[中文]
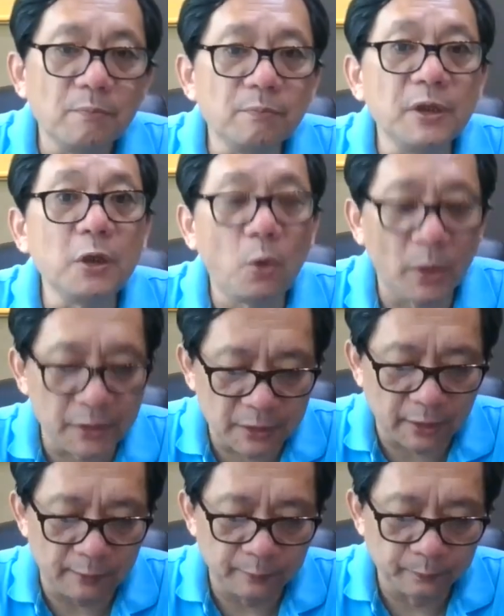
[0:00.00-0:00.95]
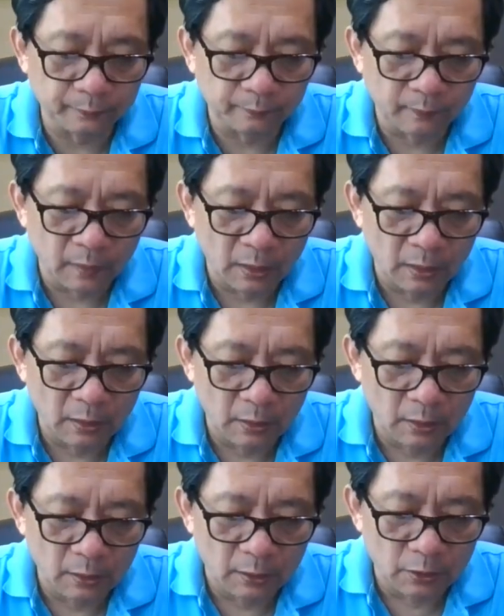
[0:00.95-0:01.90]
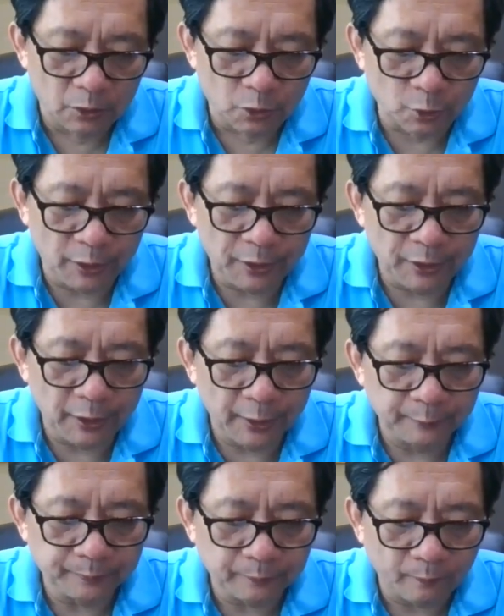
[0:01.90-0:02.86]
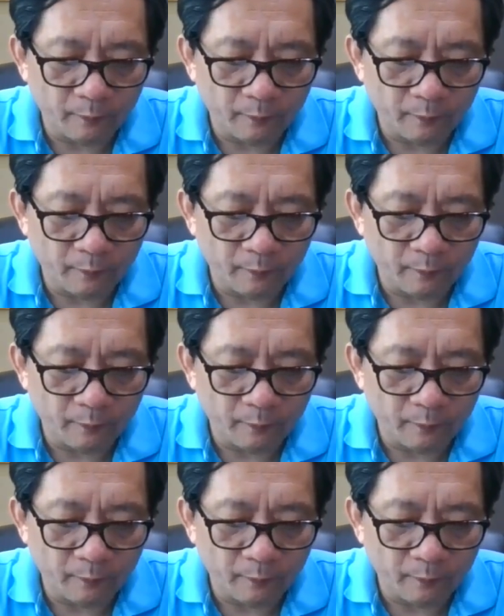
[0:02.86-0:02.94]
迷惑一下。所以呢，